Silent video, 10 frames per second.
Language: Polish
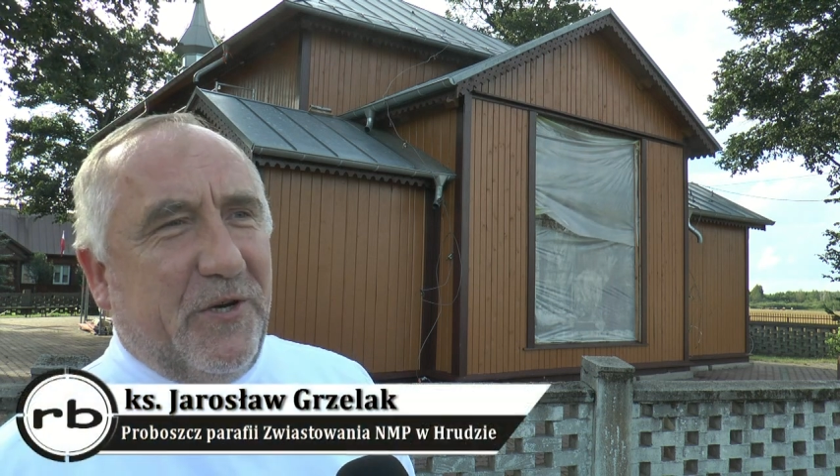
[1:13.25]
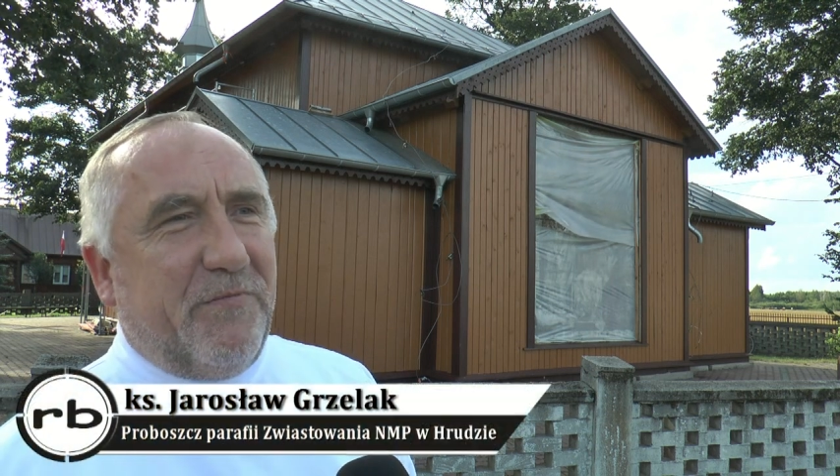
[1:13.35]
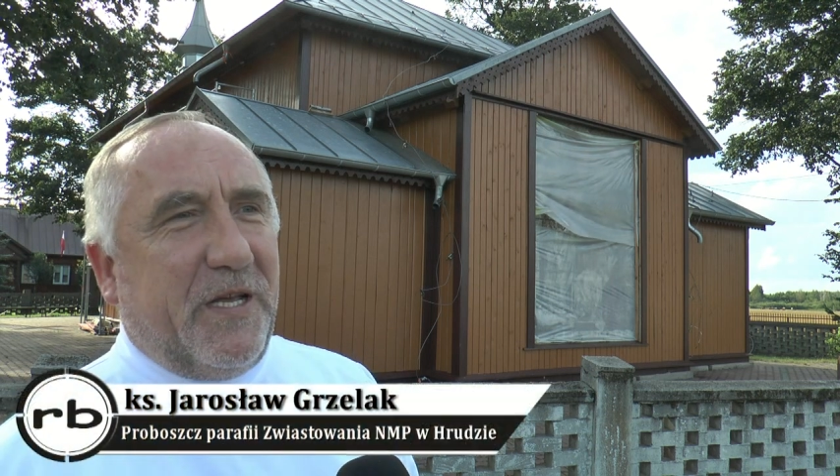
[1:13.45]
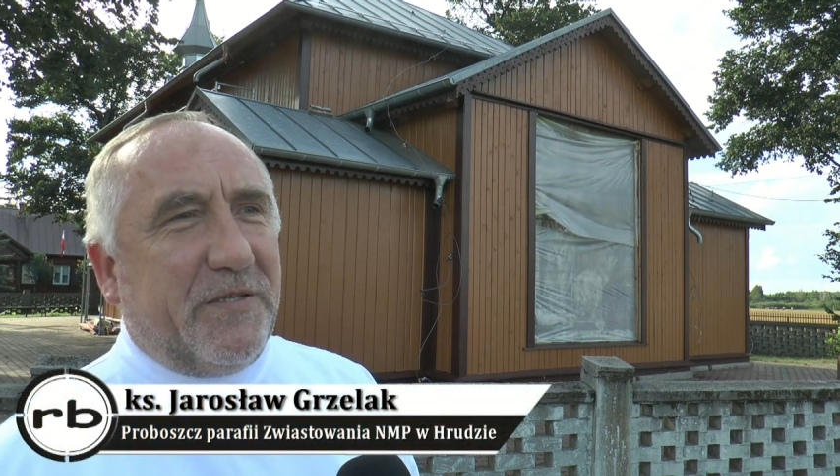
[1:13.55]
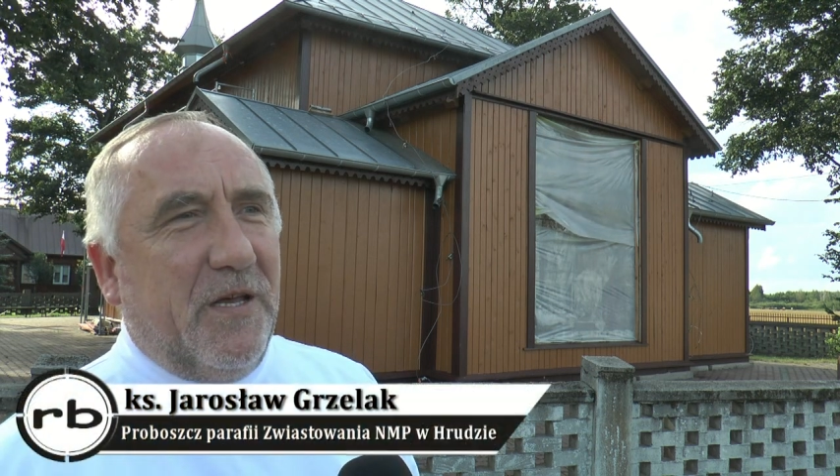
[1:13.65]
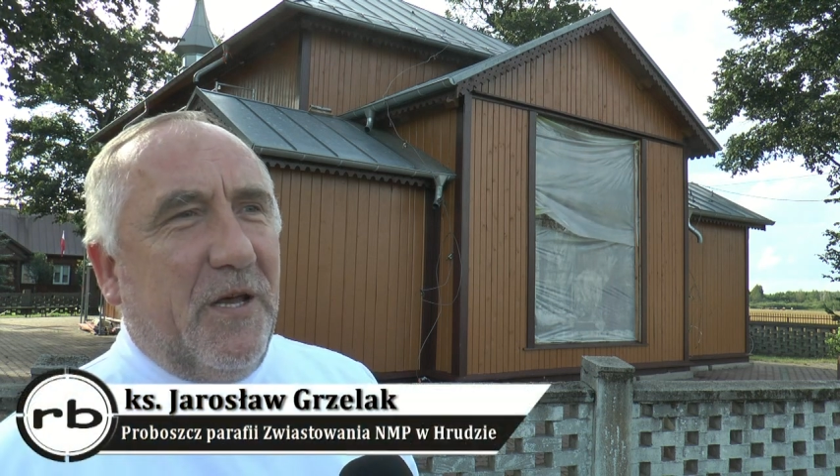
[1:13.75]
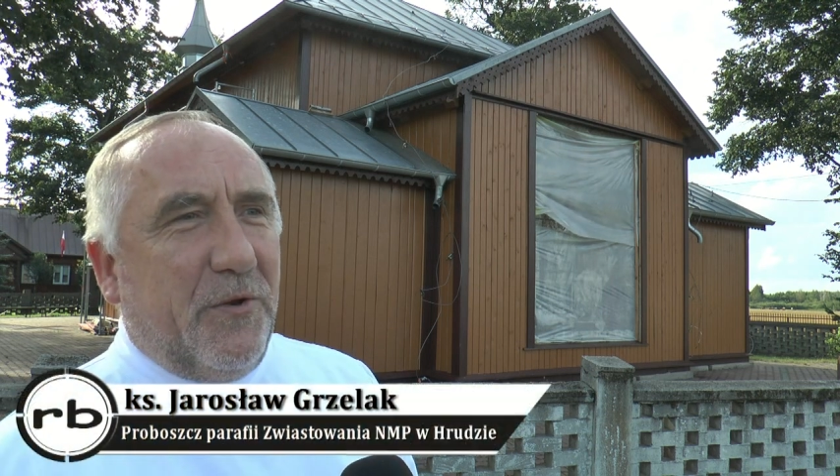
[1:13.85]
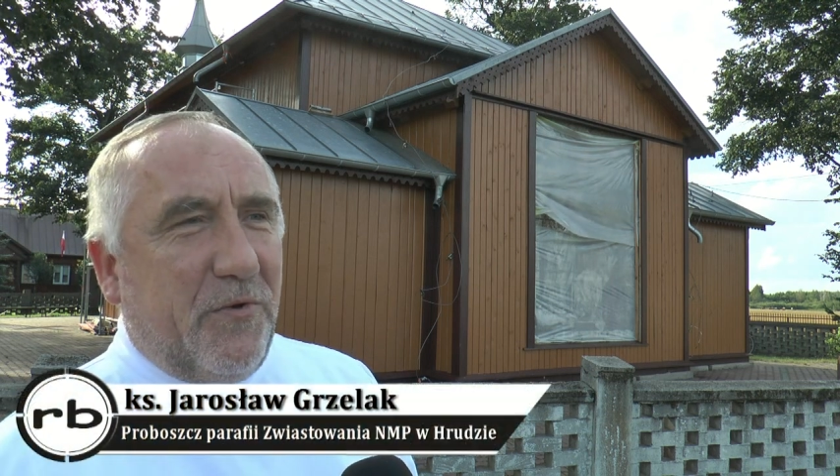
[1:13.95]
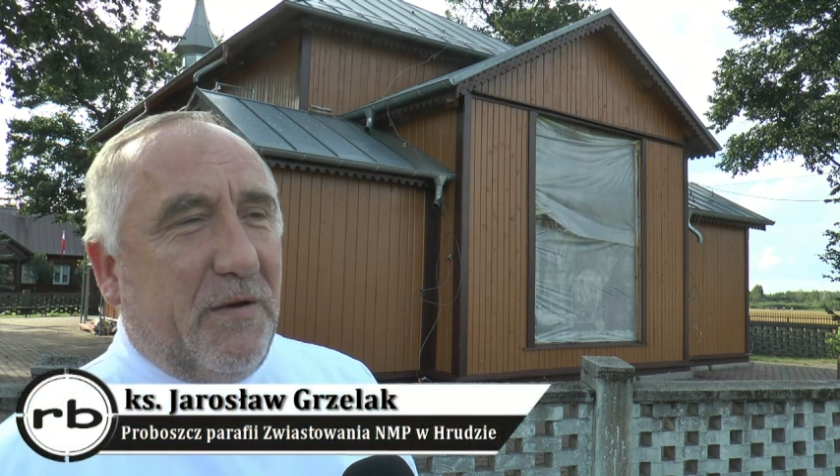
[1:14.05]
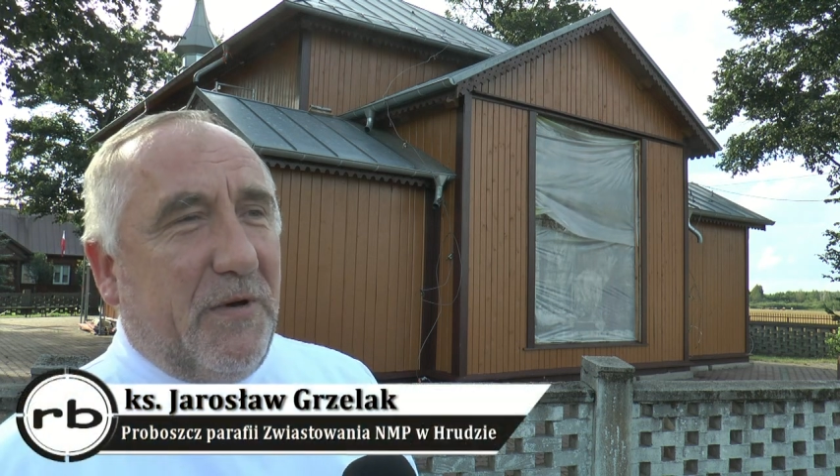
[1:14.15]
obraz
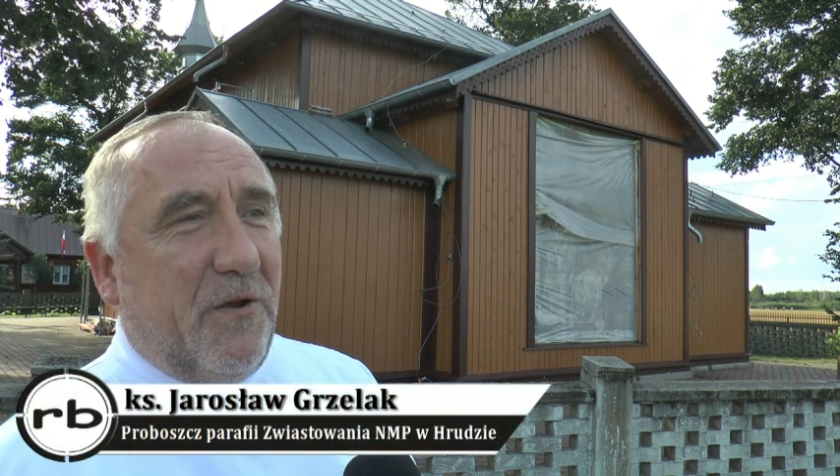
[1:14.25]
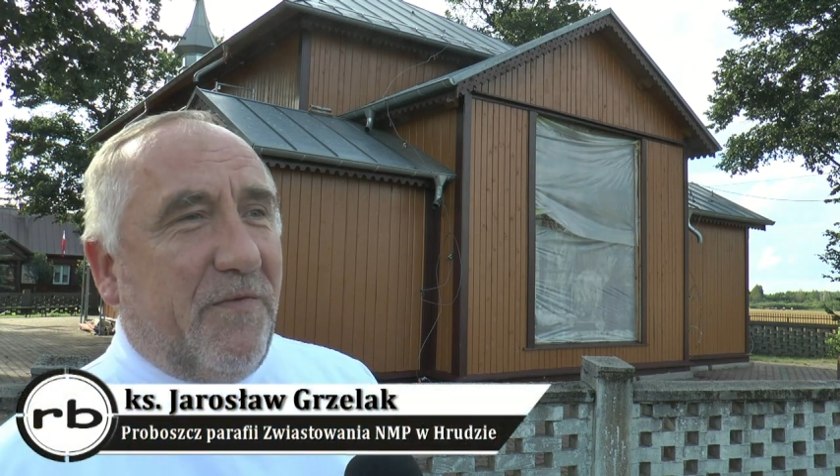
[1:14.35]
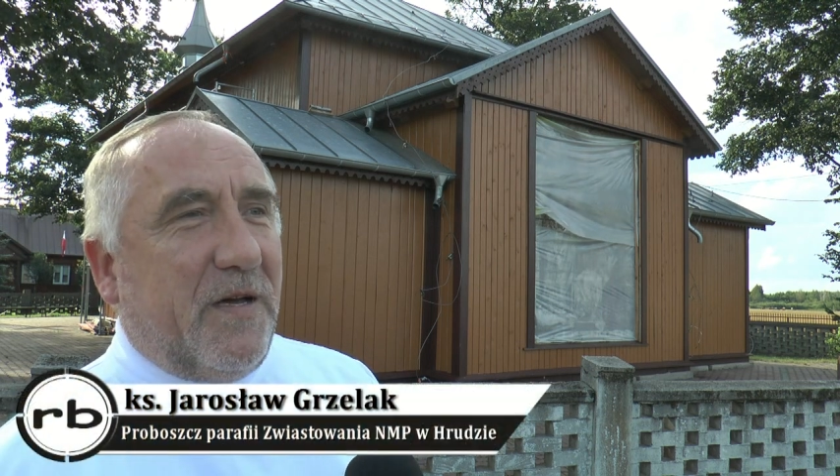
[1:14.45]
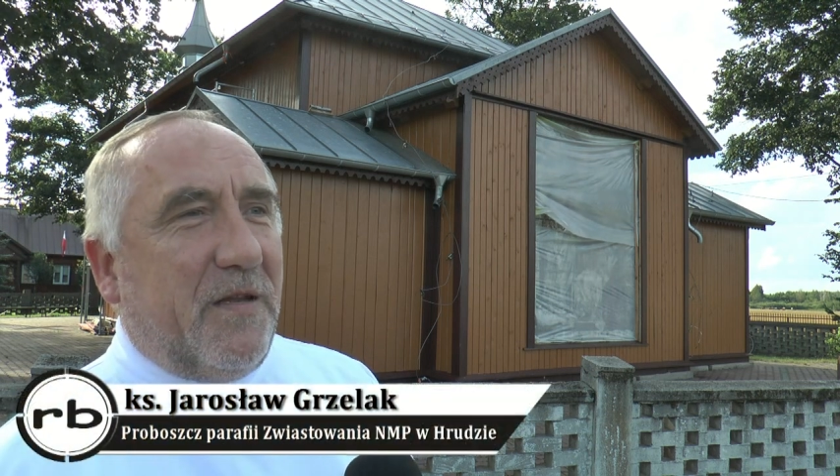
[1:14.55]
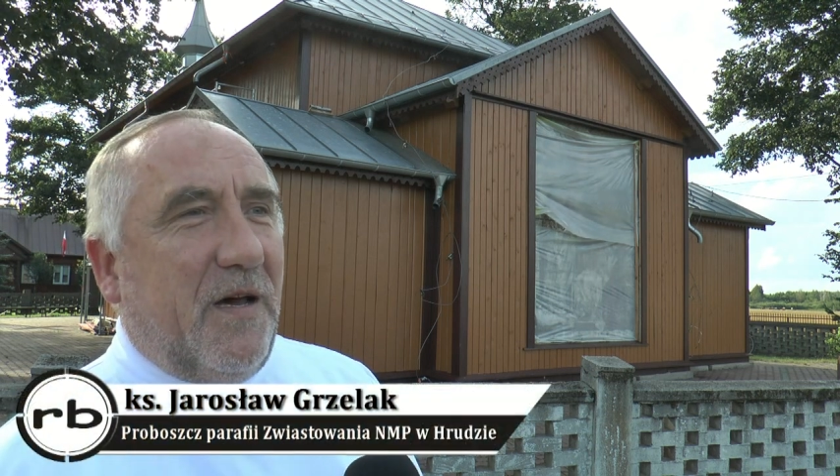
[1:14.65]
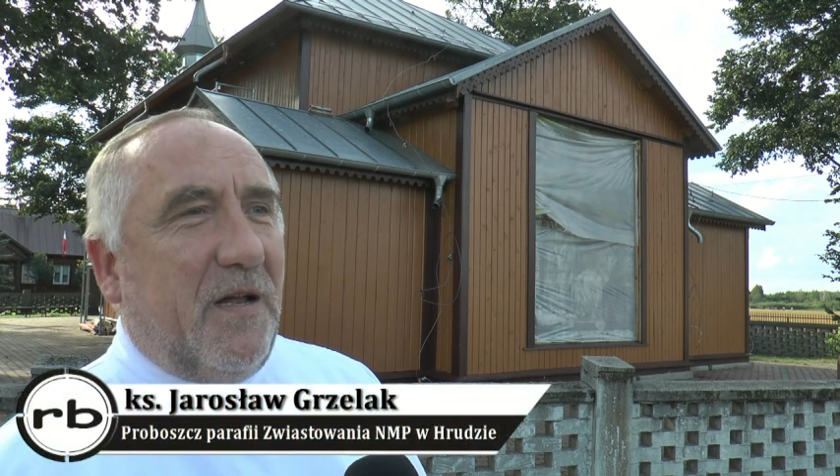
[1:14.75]
tu namalowany,